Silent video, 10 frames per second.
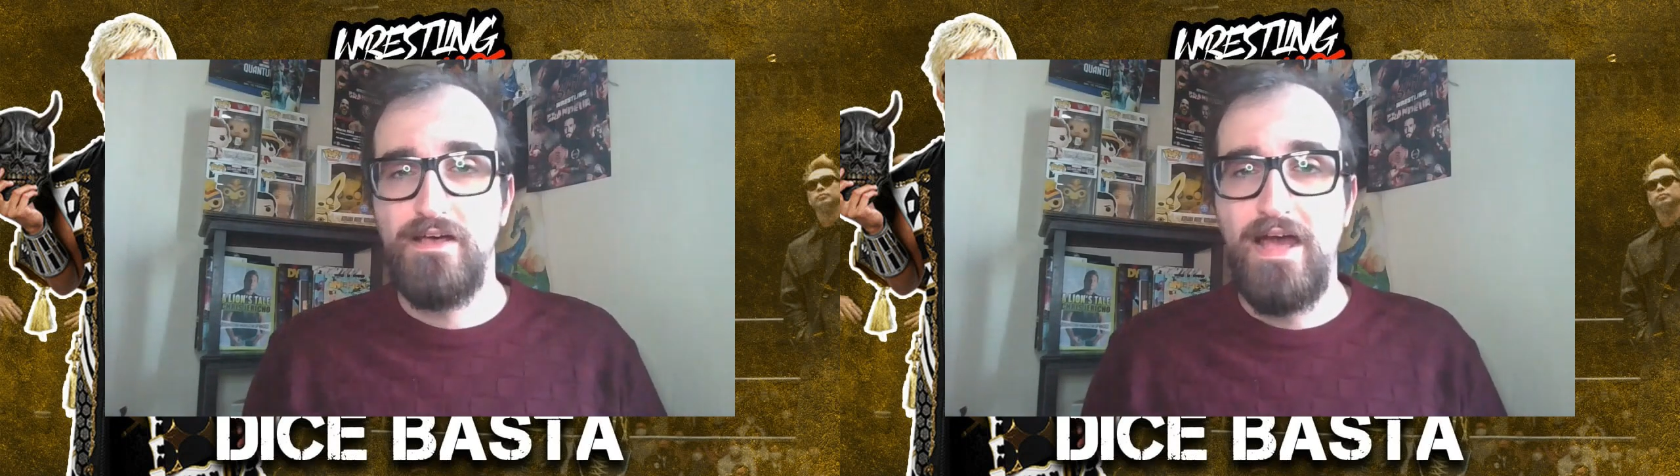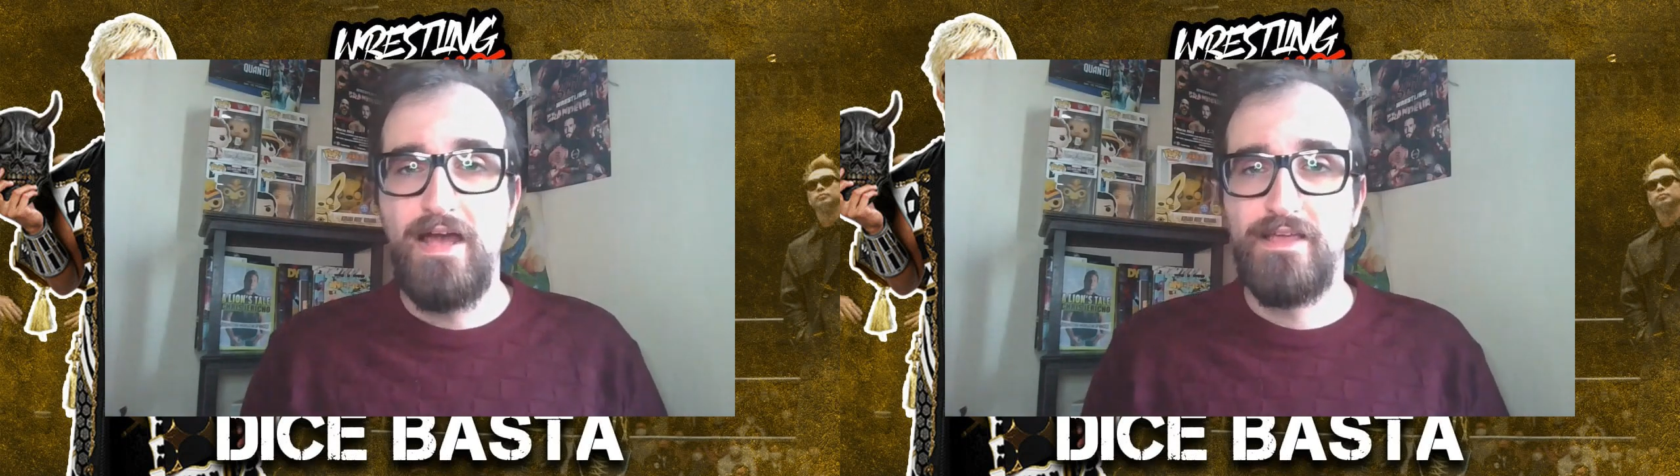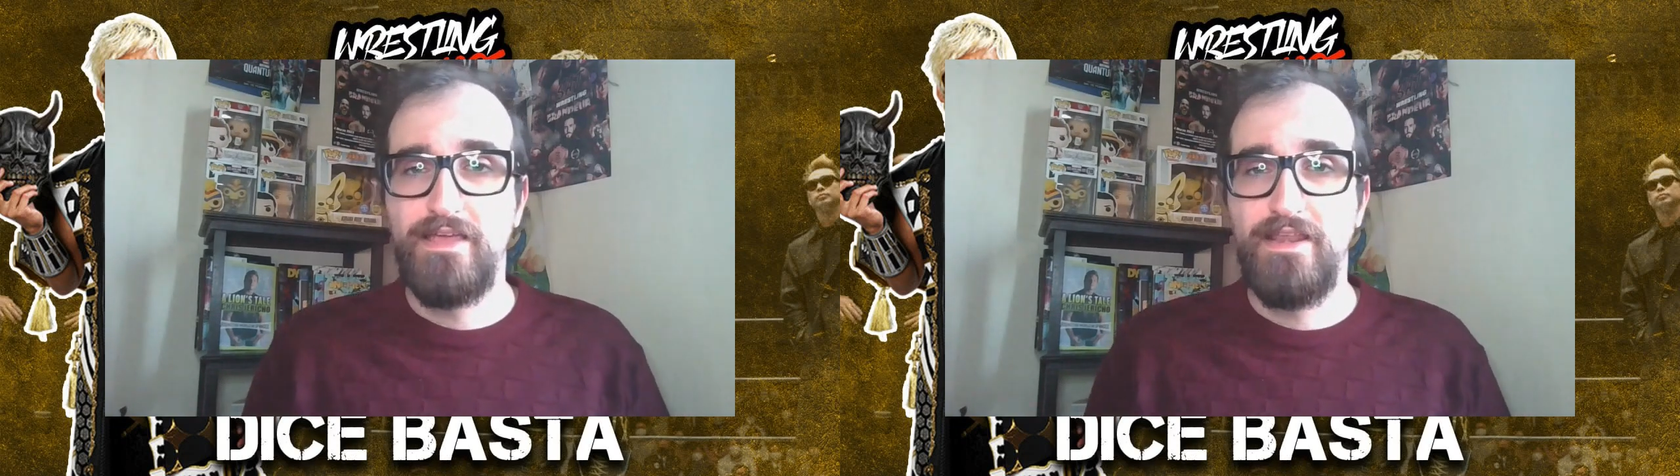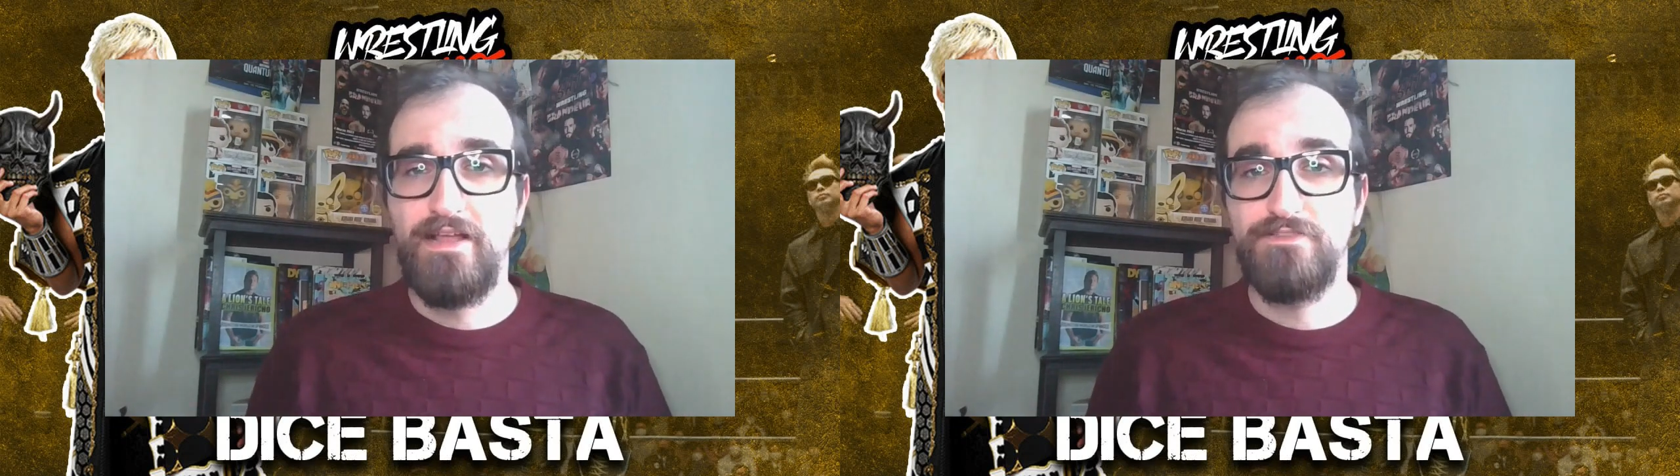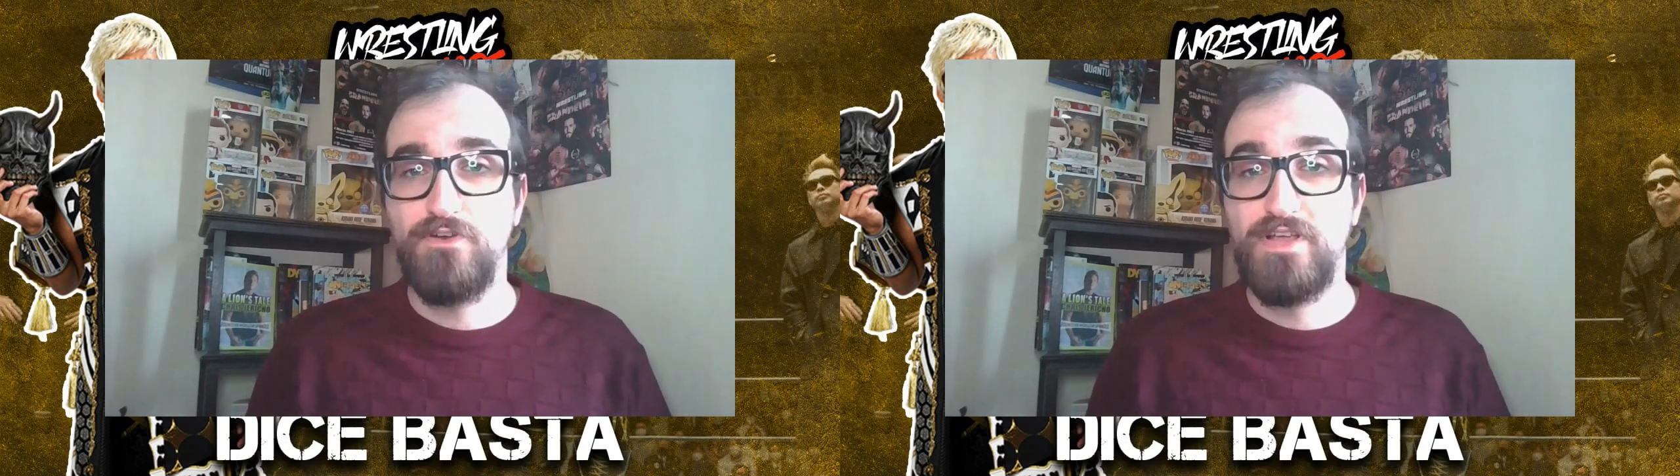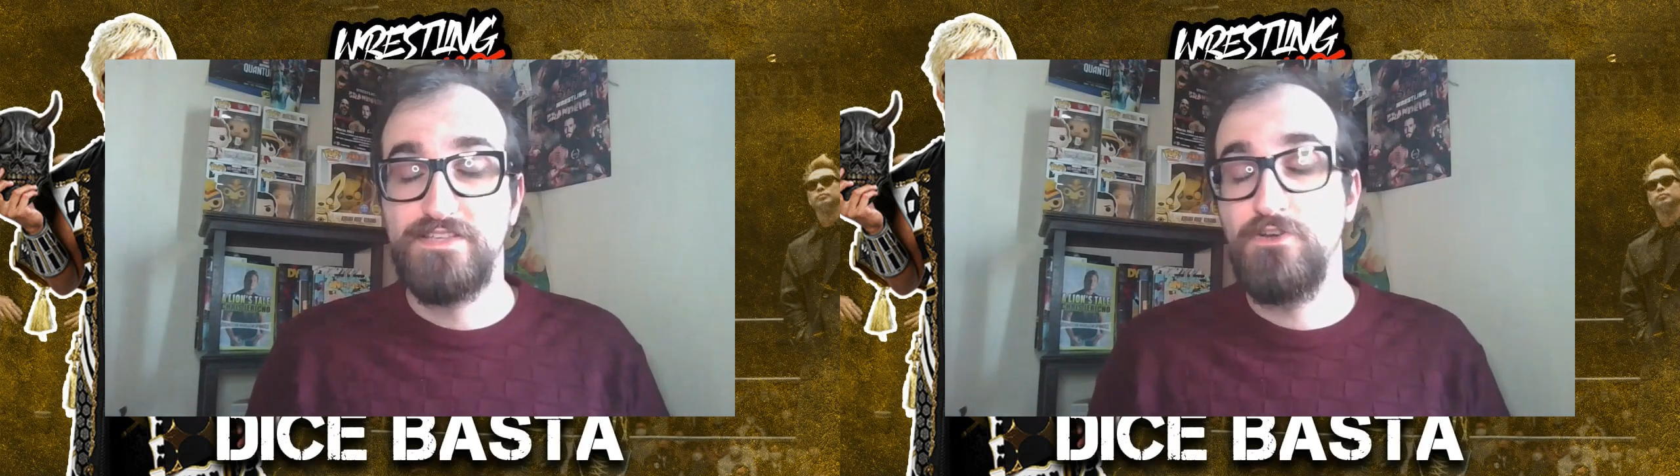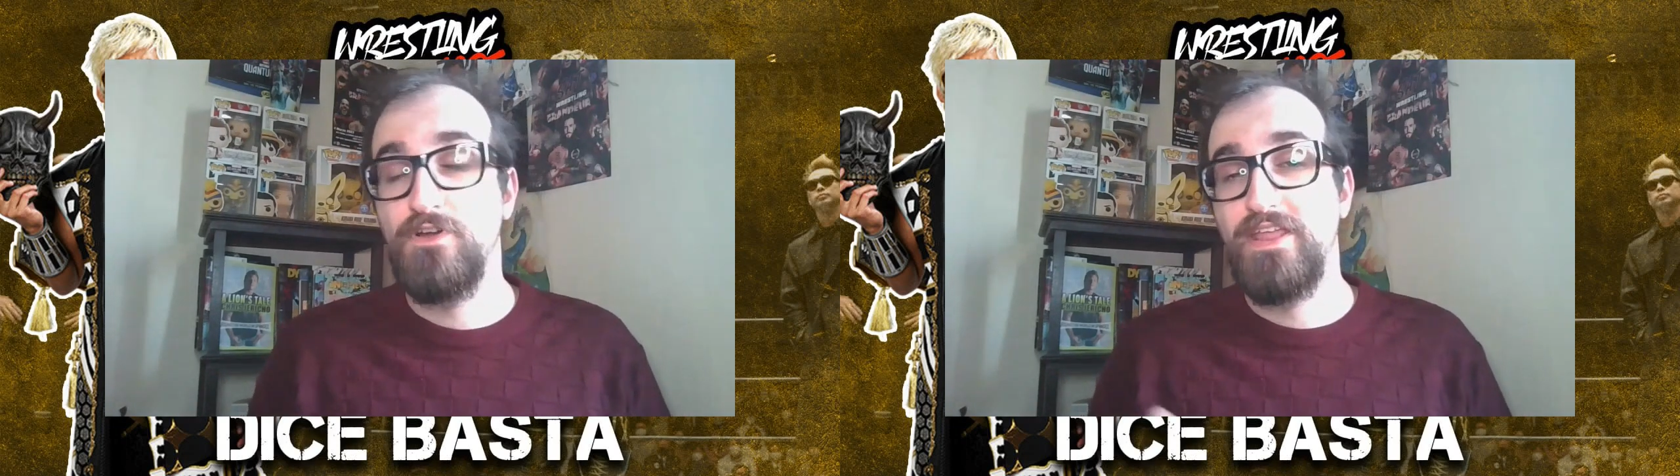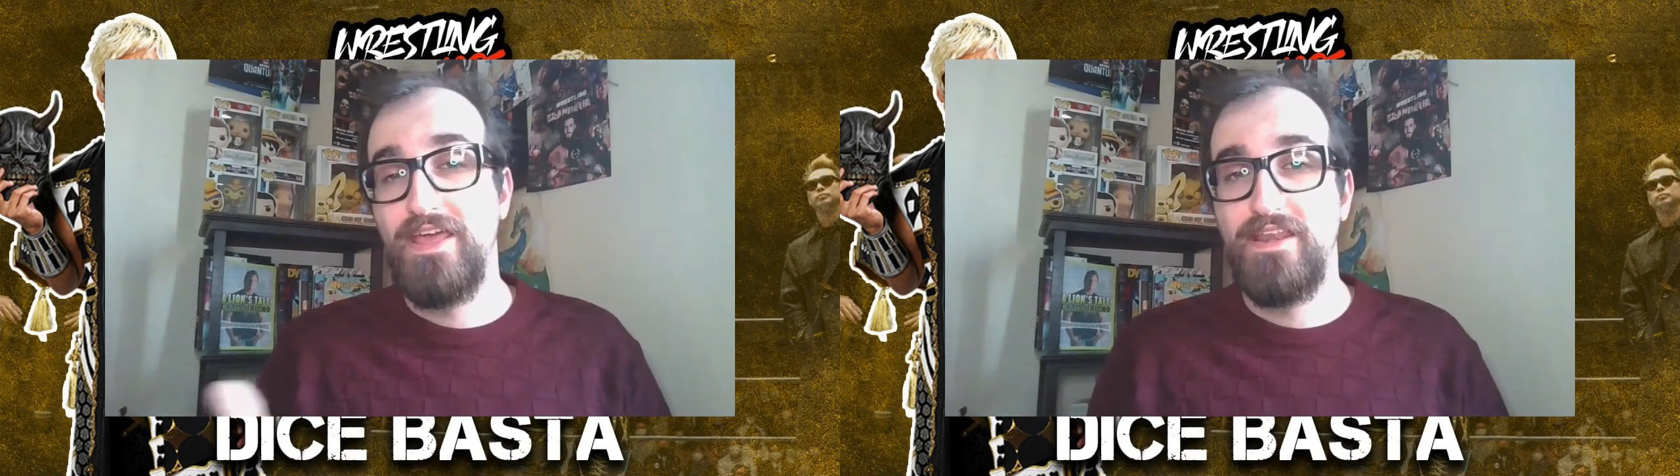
anche in altre occasioni è